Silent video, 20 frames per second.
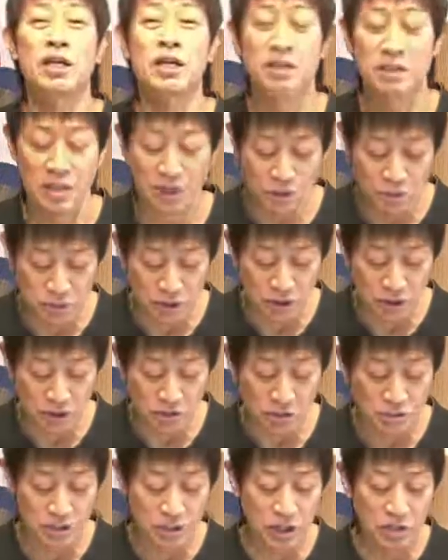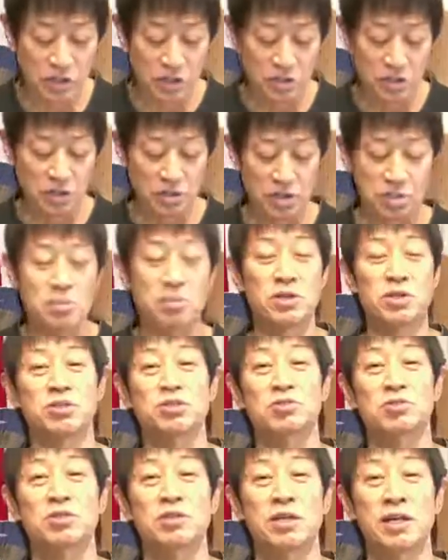名乗ったとされていま
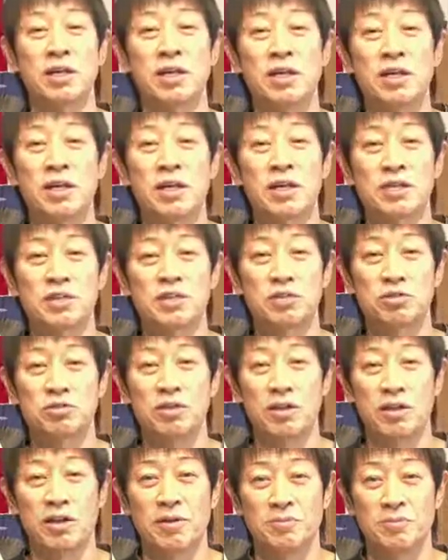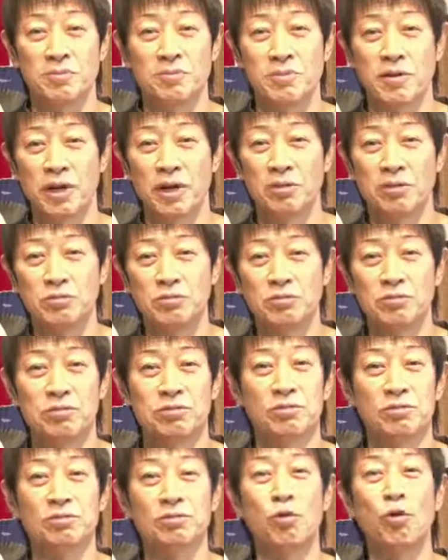すが、実はね、あの、
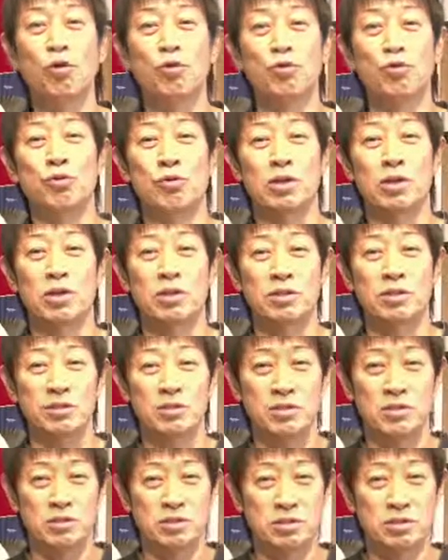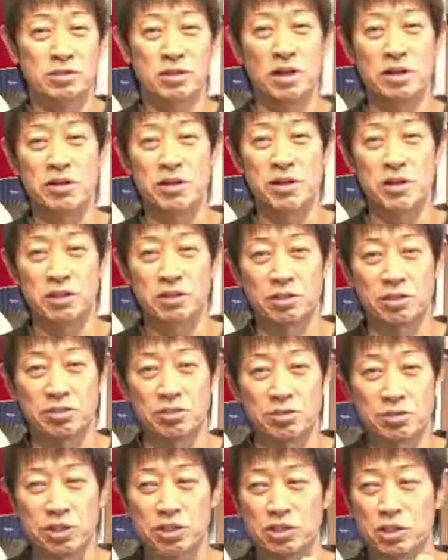ゴーンのから鍛錬型で
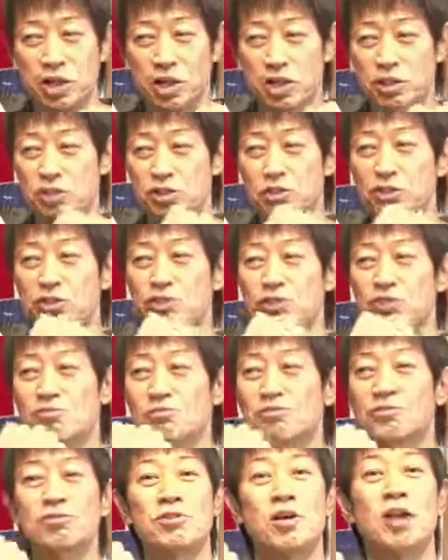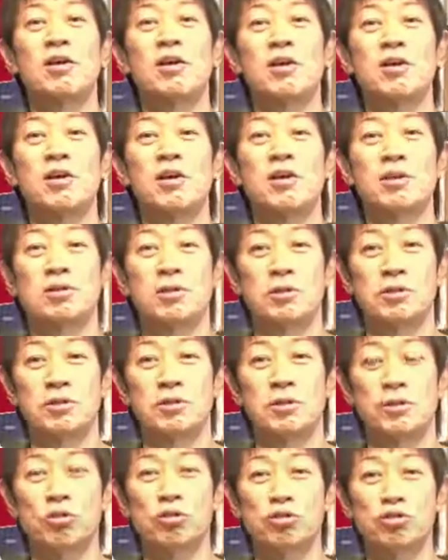ね、三鎮といて、
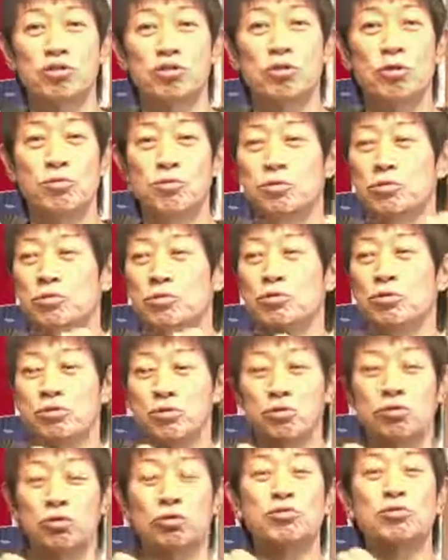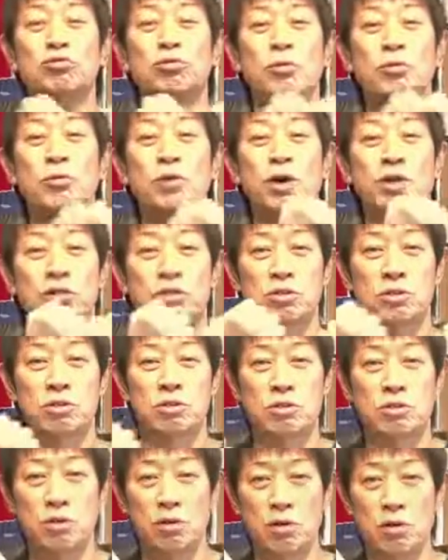まあ、呼吸法も独特なもんなんですけど、
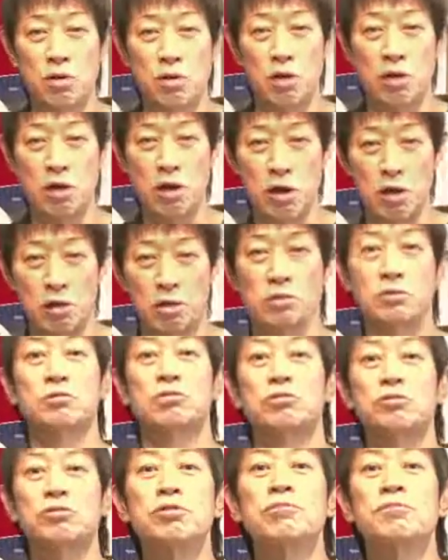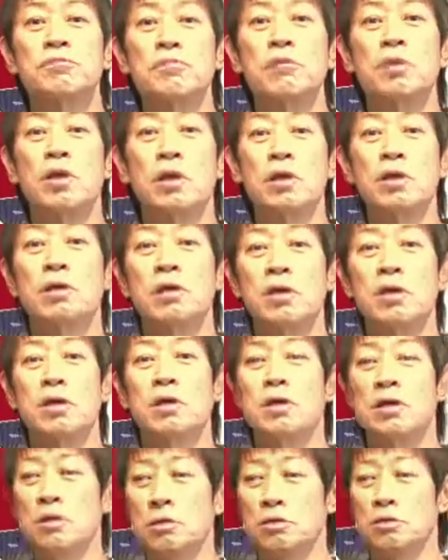ほーっていう、
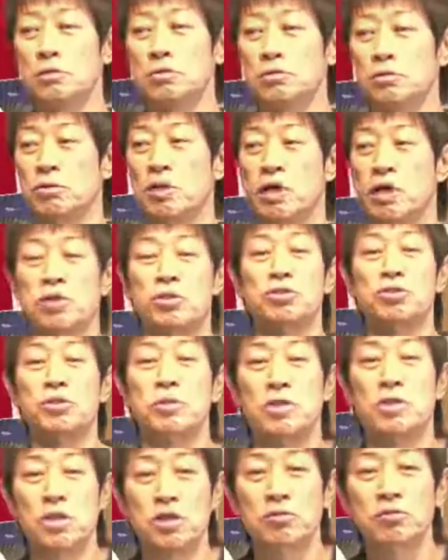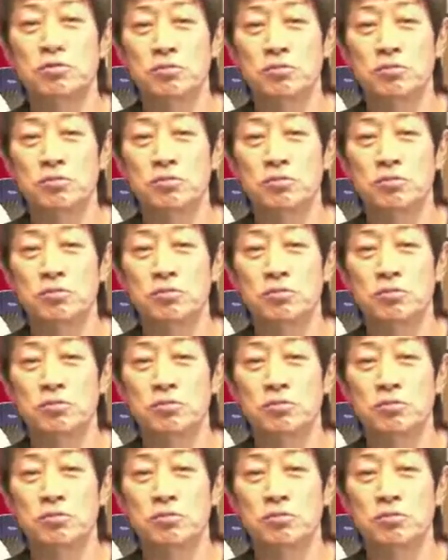えー、こう体を締めていく。